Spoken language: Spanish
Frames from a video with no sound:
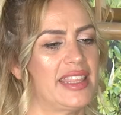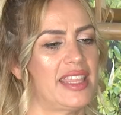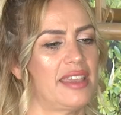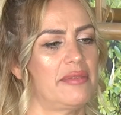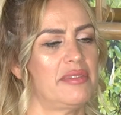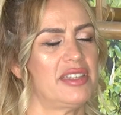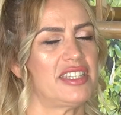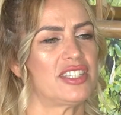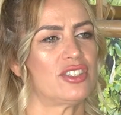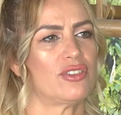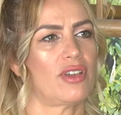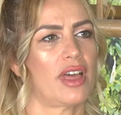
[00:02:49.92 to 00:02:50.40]
te he
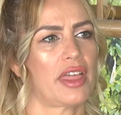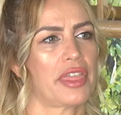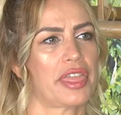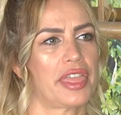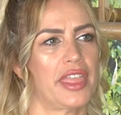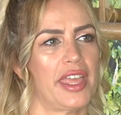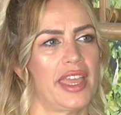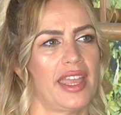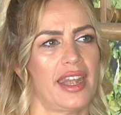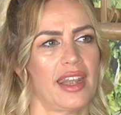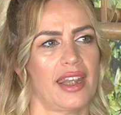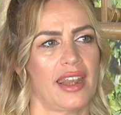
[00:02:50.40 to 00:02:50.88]
visto
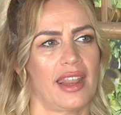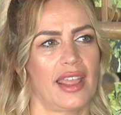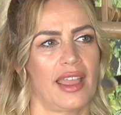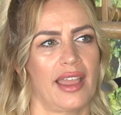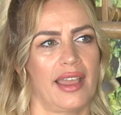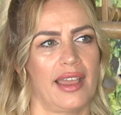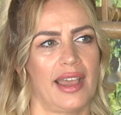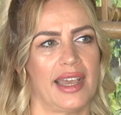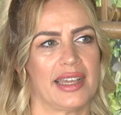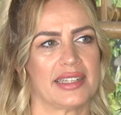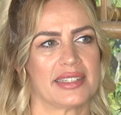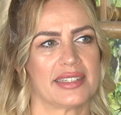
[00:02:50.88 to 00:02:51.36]
hacer
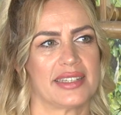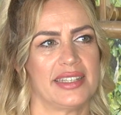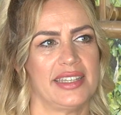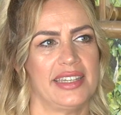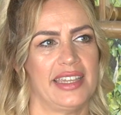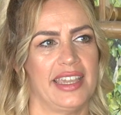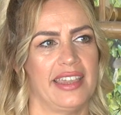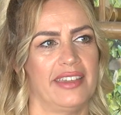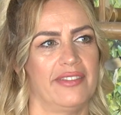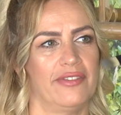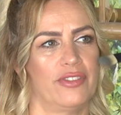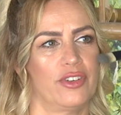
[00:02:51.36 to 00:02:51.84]

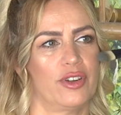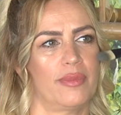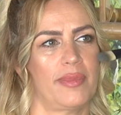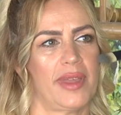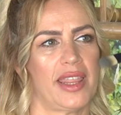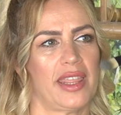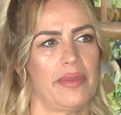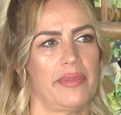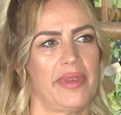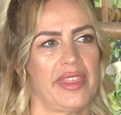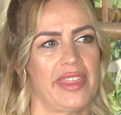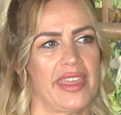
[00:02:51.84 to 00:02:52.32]
así, en
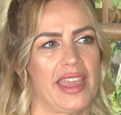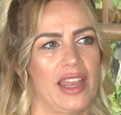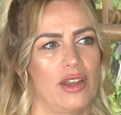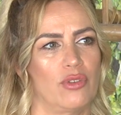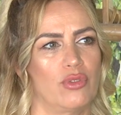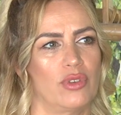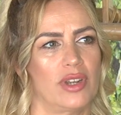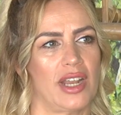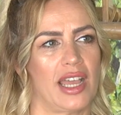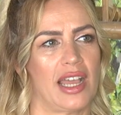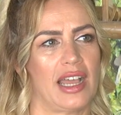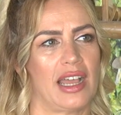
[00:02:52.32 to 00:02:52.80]
forma de media
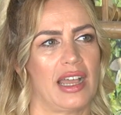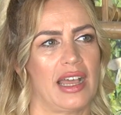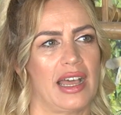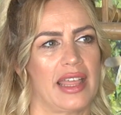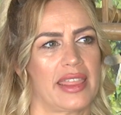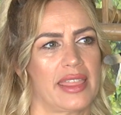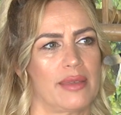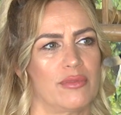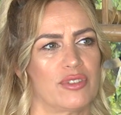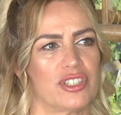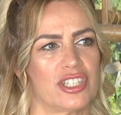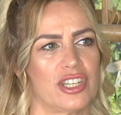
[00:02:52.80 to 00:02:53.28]
luna
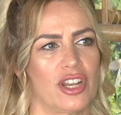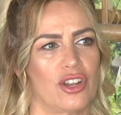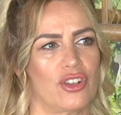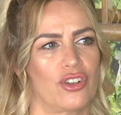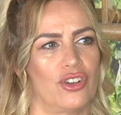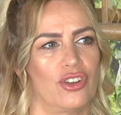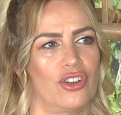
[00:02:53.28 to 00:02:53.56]
hacemos el